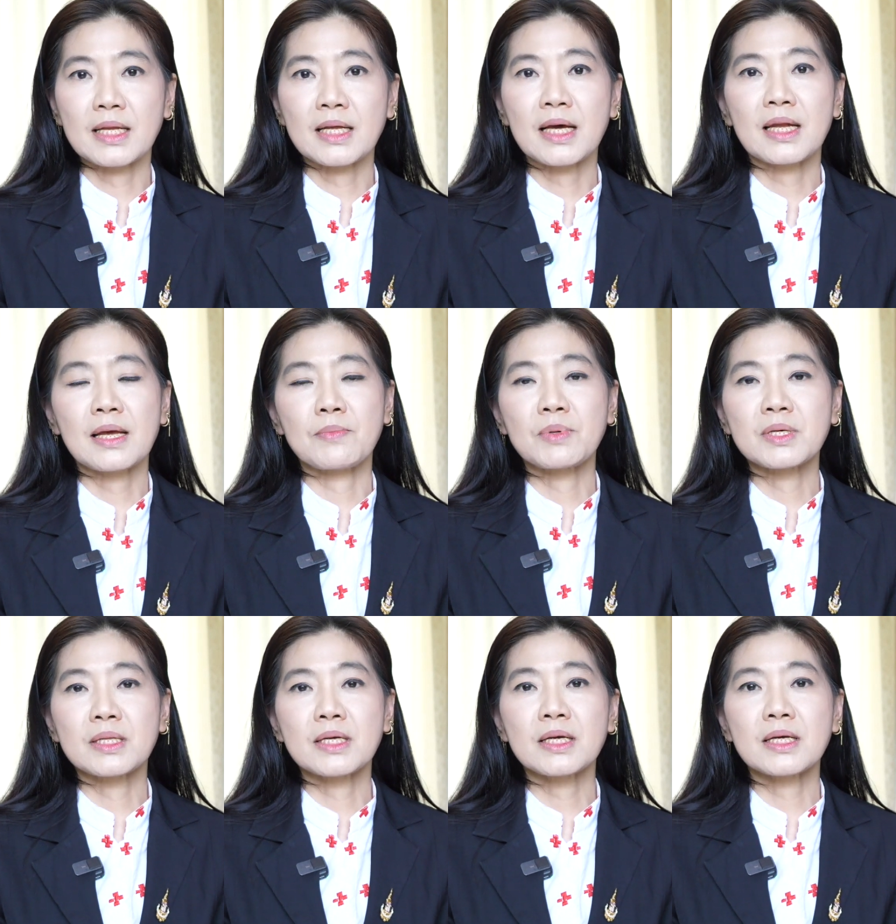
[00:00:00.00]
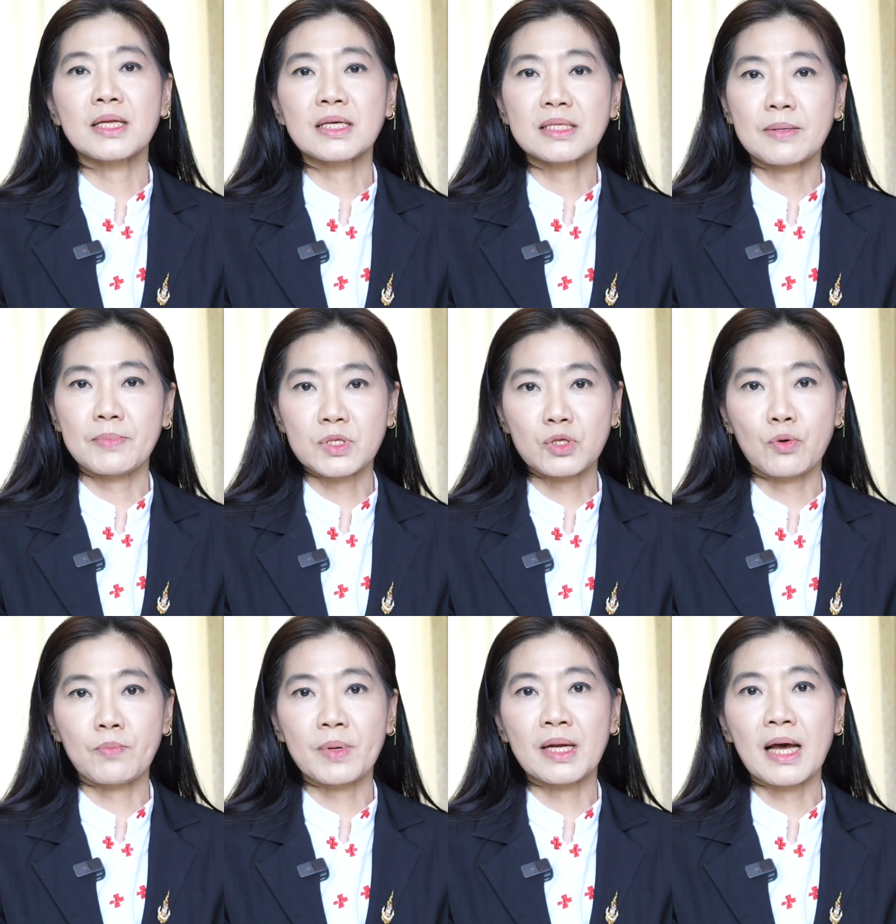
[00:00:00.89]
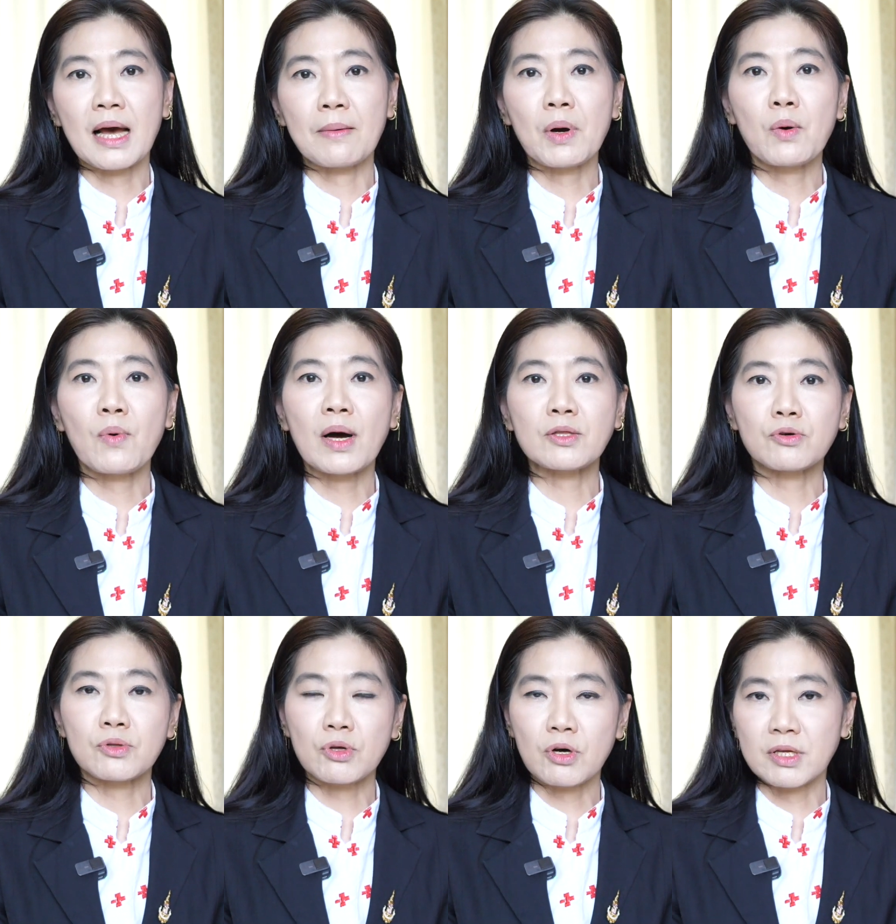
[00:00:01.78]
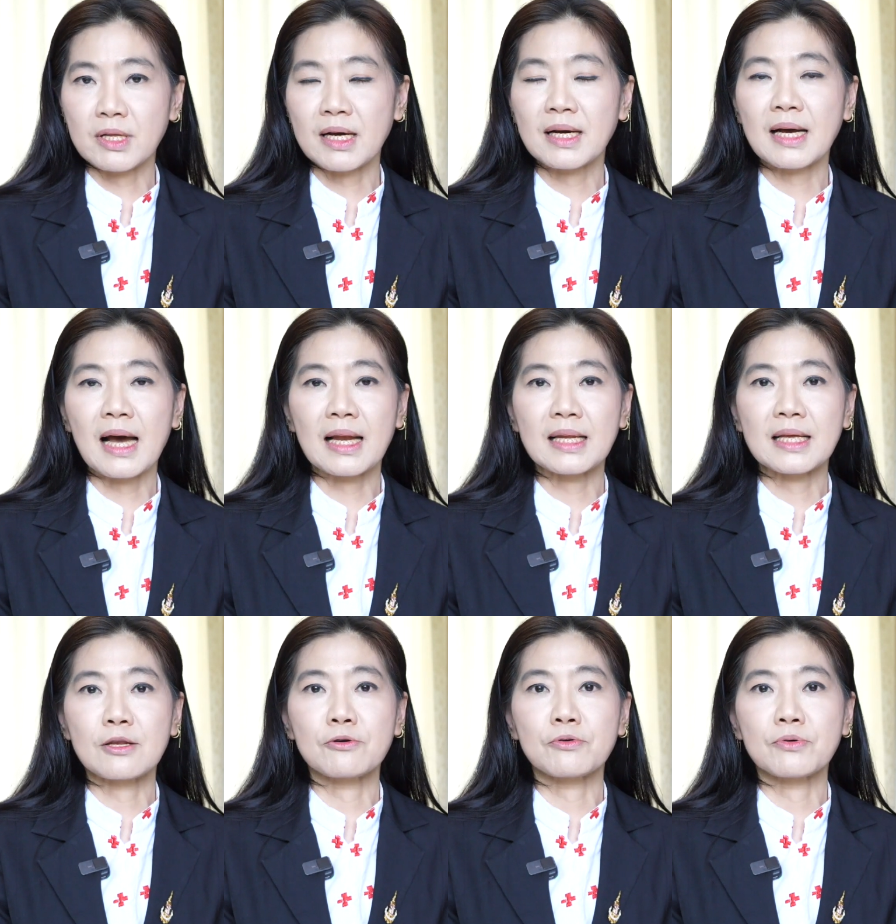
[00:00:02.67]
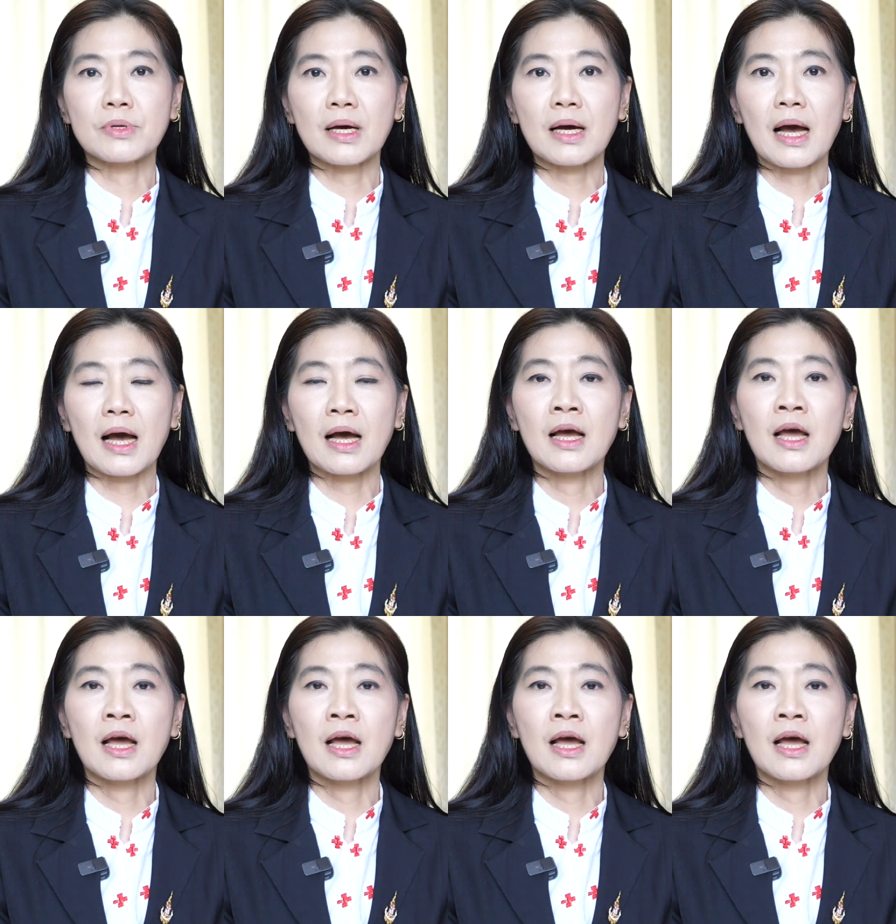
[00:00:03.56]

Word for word: เนี่ยในพื้นที่เนี่ยจะประสบปัญหาภาวะถดถอยทางการเรียนรู้นะคะ